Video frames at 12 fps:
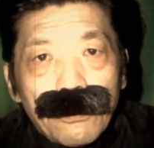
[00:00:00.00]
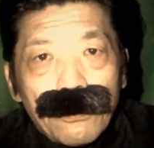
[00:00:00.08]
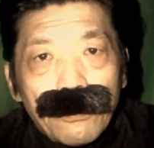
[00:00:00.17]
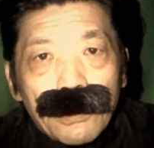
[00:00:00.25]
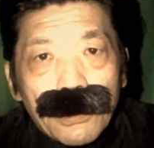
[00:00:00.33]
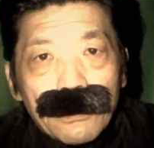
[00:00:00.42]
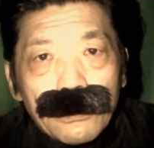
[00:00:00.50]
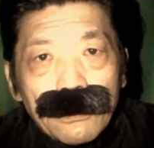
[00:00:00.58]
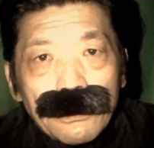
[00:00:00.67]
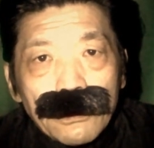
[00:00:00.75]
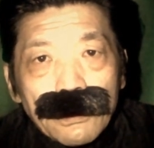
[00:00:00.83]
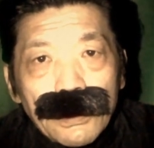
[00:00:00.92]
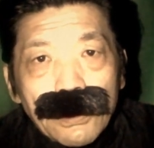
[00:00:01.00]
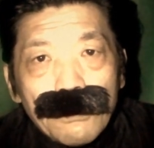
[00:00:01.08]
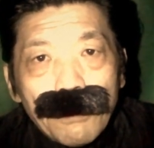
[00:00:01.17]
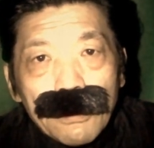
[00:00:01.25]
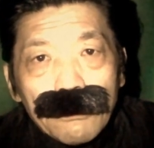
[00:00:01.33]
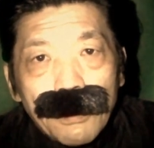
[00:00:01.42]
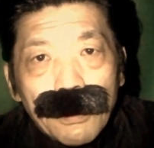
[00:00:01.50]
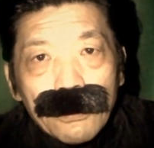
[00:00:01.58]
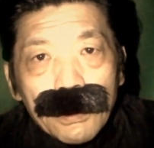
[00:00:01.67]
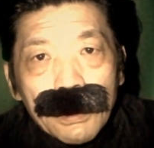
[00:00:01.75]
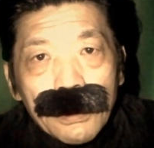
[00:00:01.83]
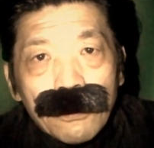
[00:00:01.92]
お宅いちまるま
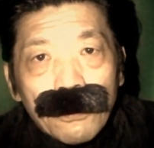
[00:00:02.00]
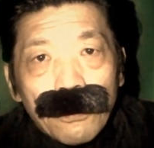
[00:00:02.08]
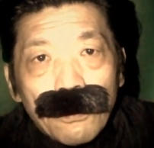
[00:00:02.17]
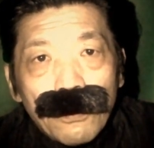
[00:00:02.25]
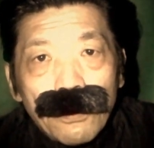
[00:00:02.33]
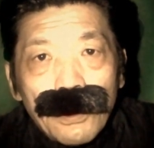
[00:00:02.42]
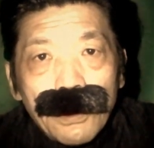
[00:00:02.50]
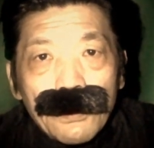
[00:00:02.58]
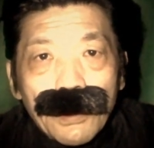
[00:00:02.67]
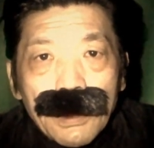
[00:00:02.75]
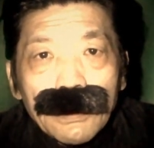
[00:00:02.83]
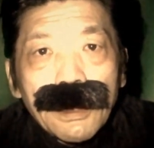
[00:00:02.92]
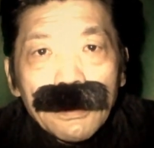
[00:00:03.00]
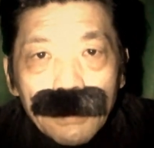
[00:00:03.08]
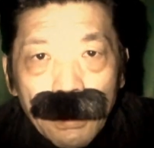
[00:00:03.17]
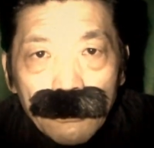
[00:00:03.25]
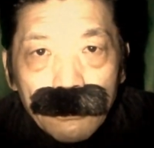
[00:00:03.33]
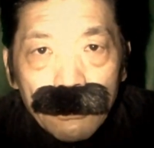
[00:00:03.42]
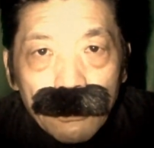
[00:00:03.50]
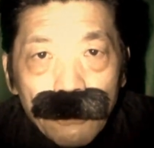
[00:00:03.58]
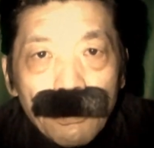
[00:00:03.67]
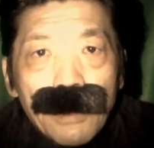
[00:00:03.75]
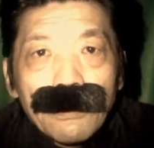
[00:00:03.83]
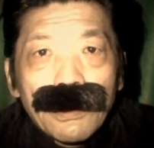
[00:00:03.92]
るいちの何々さんって
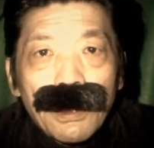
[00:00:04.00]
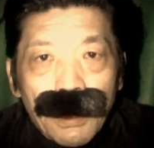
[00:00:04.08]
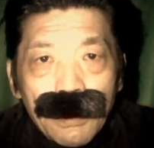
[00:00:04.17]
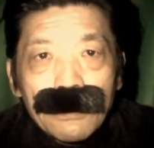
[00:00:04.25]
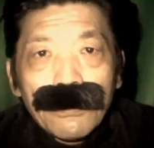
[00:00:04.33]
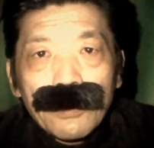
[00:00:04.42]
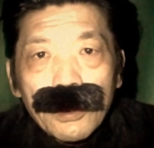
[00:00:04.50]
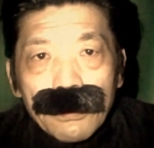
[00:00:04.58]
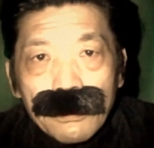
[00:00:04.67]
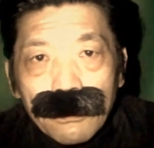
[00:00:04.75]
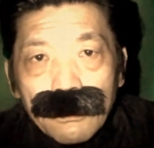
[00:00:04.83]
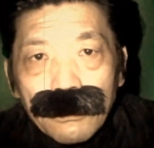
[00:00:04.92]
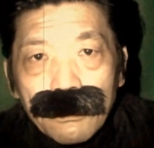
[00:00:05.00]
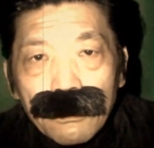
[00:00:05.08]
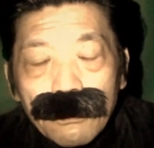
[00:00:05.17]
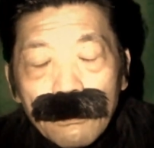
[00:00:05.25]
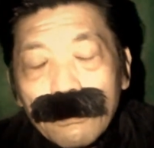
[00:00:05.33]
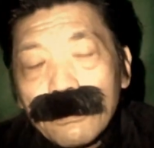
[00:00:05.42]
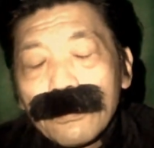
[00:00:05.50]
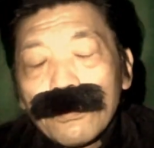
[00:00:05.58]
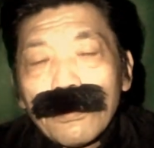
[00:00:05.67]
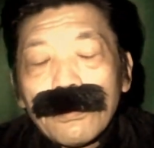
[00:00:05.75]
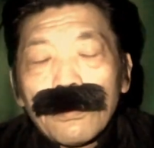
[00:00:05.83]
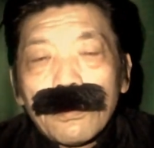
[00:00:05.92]
言われるんで、はい、そうです。と言う
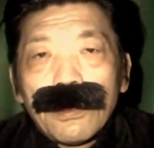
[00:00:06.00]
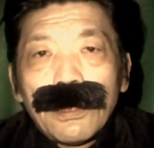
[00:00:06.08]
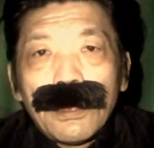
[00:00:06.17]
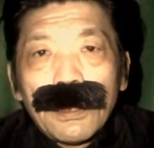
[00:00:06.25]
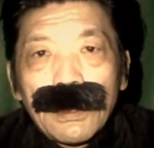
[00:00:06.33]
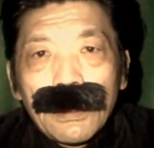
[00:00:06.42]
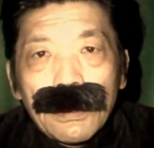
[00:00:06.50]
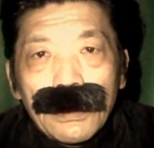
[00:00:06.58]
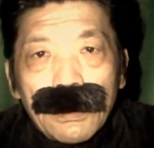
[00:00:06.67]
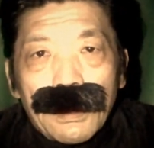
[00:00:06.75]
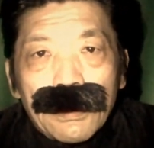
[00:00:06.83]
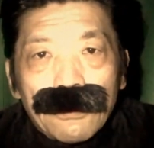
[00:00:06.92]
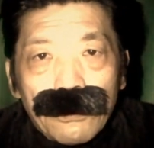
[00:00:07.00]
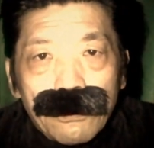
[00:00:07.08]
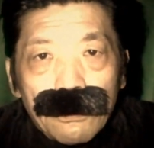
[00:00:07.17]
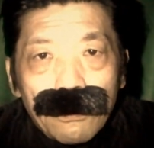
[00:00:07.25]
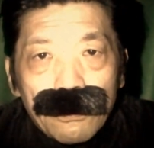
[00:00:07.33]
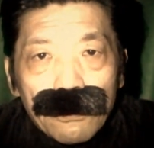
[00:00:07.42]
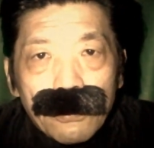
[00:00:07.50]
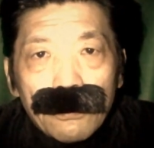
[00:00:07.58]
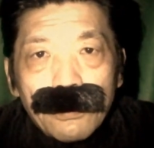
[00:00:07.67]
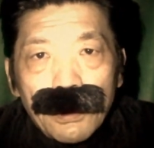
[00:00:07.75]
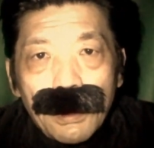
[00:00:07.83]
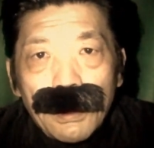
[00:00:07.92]
と、あのー、ちょっ
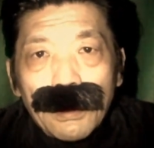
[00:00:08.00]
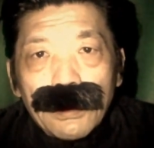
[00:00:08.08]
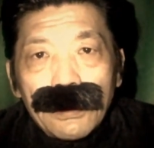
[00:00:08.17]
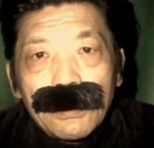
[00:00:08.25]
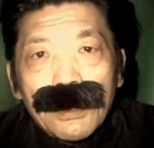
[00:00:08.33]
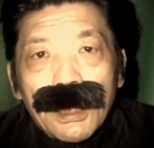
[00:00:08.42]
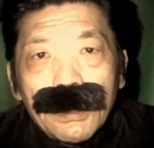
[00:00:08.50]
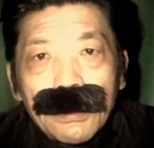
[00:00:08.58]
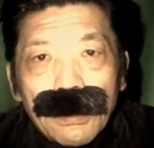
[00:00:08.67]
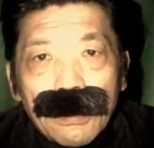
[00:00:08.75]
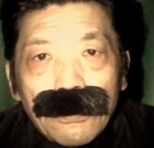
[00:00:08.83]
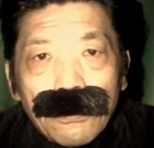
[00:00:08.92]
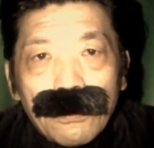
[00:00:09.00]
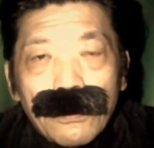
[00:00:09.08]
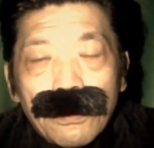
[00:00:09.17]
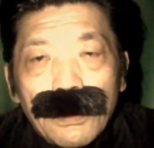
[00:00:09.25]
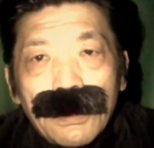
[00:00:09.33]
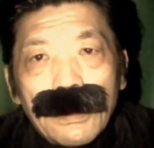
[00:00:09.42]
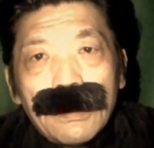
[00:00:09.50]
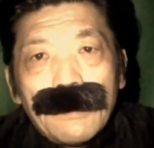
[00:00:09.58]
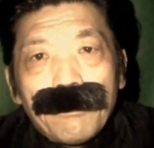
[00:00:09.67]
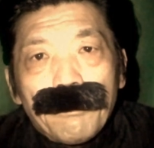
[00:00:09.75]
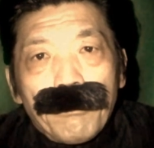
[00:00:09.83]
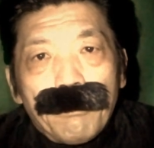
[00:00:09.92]
とね、言いづらいんだけど、
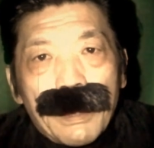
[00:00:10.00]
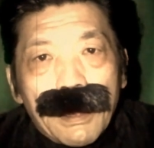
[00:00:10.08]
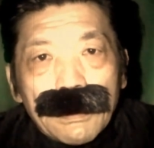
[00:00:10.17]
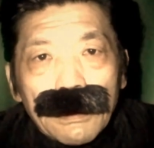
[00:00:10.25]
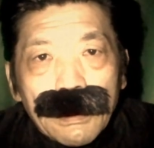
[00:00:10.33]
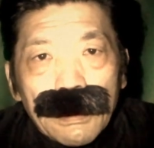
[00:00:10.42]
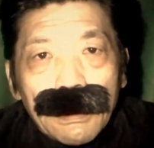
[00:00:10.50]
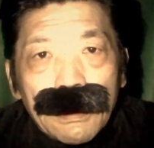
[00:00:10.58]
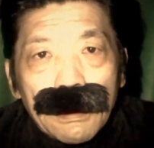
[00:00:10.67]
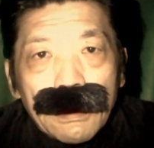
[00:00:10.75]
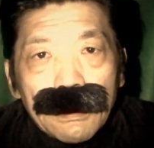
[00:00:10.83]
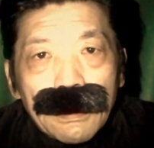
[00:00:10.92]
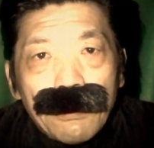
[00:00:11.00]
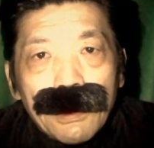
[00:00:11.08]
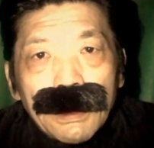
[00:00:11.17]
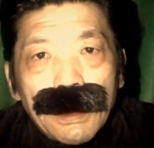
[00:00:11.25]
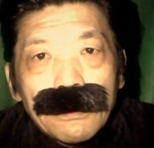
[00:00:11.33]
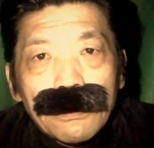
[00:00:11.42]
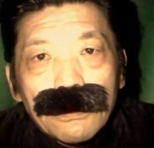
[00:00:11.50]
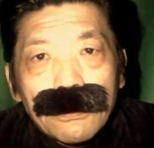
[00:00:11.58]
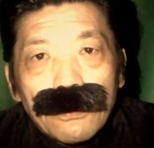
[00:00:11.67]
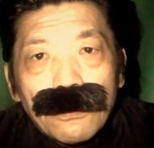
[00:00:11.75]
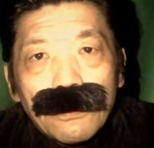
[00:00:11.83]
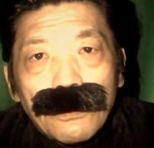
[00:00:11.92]
ベランダで騒いだりす
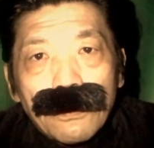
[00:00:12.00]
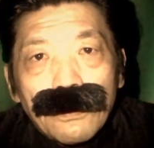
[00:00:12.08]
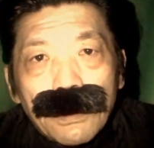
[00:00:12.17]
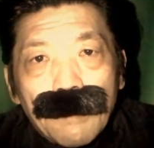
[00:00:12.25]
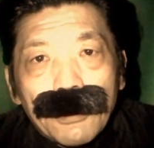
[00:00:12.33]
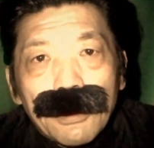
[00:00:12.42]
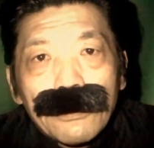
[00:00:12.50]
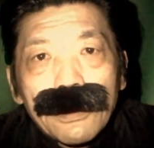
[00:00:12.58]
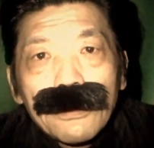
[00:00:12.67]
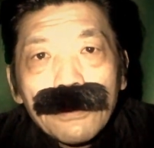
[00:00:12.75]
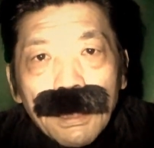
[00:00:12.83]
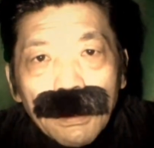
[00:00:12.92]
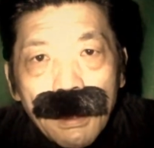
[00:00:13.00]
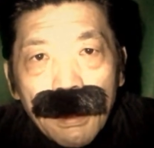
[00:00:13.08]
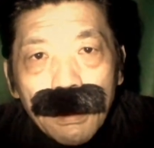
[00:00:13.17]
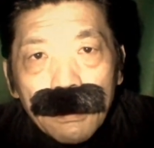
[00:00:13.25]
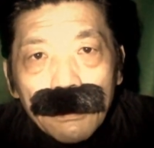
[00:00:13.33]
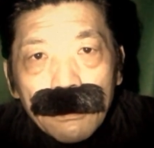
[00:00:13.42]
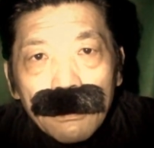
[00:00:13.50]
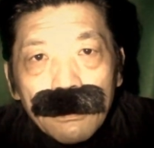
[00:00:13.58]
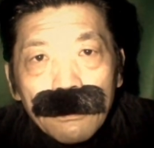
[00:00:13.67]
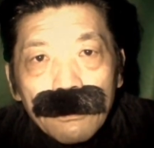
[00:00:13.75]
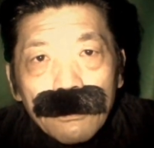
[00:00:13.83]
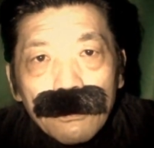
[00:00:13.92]
るのをやめてくれるかな、
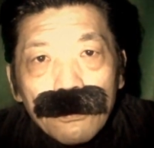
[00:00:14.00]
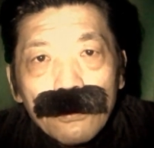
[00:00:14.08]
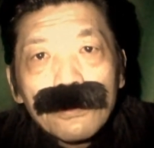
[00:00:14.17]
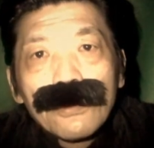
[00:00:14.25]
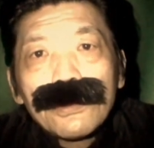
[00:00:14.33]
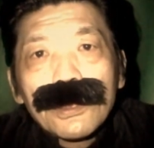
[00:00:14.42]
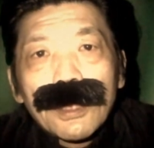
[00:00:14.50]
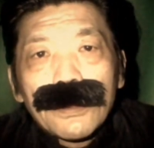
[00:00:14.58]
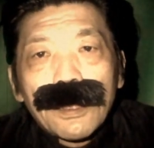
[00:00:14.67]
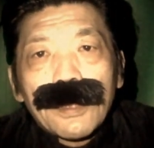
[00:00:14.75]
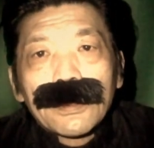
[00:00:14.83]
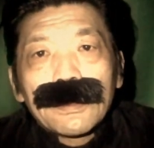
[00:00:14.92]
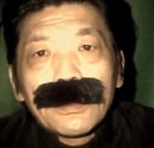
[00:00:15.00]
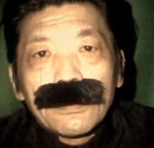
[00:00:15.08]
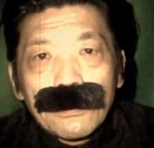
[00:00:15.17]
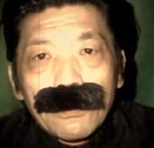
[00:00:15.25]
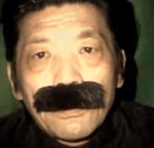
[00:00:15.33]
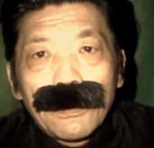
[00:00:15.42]
と注意されたらしいんですよ。